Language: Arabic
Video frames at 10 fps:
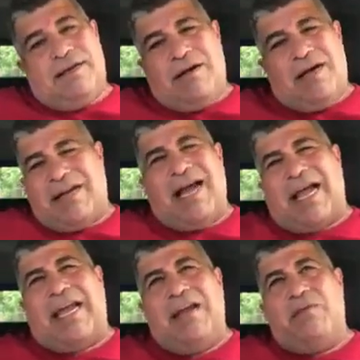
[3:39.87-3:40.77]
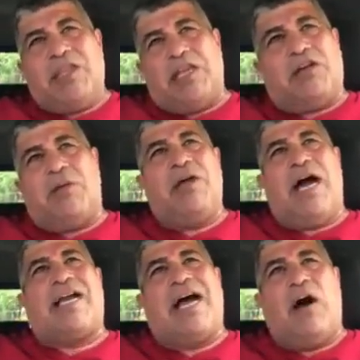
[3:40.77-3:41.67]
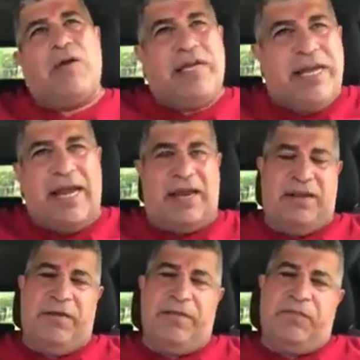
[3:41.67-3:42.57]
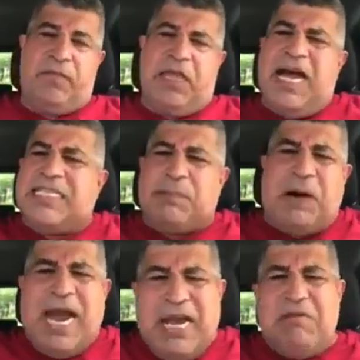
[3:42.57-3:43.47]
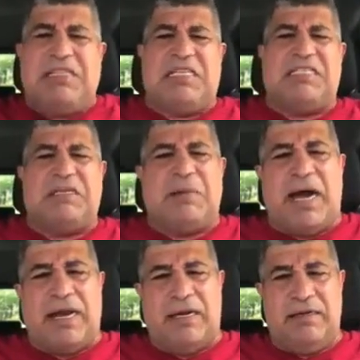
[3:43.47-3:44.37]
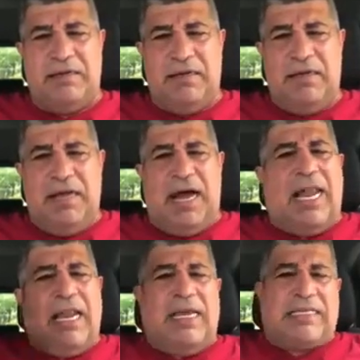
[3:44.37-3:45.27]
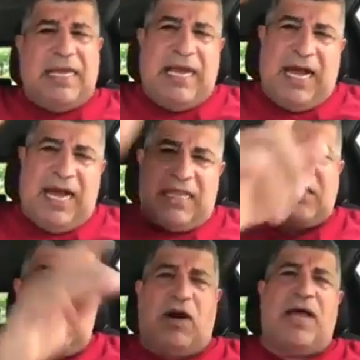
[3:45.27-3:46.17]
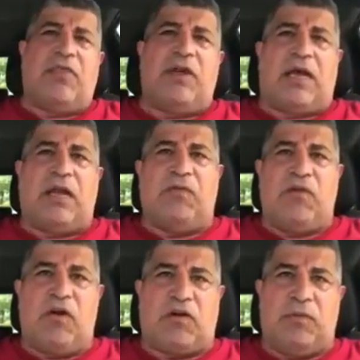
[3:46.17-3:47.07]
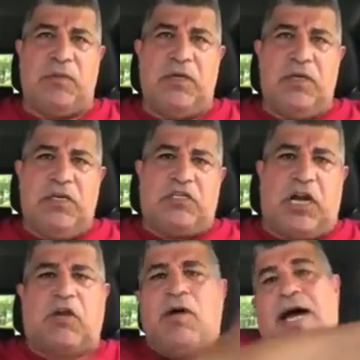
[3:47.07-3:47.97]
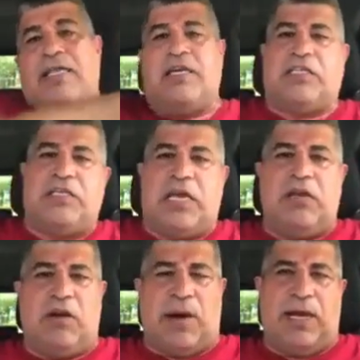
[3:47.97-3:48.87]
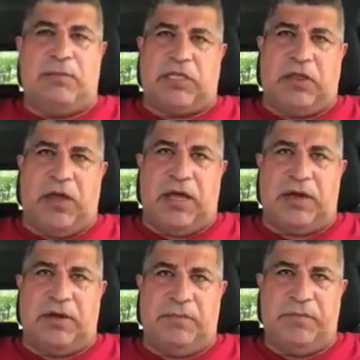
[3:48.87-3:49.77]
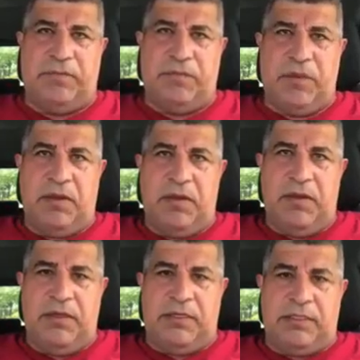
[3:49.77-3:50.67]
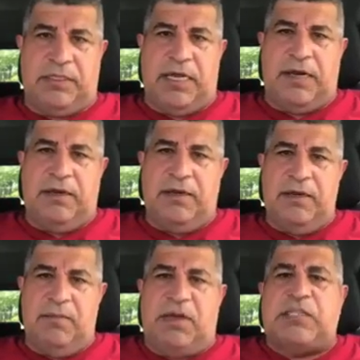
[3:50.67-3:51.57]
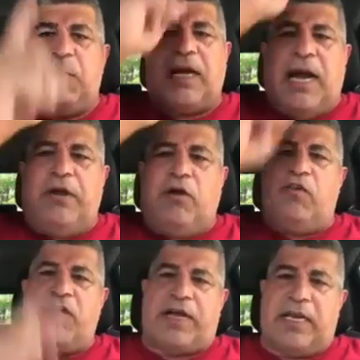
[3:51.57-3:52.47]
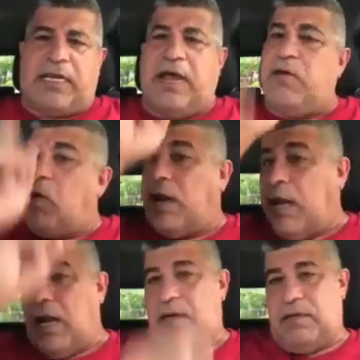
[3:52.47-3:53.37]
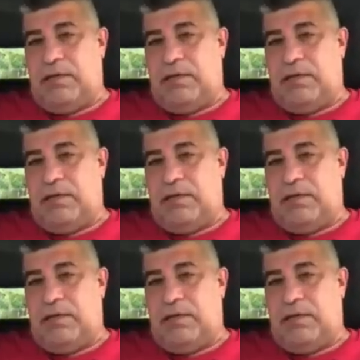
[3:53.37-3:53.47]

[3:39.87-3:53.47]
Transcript: عراقيين مثلكم يا كاوليه يا زبايل ولد الزبايل الله يطيح حظكم وحظ الخلفوكم شكو واحد اعتدى اليوم على المتظاهرين زين بس ما راح نعوفك الكاظم والله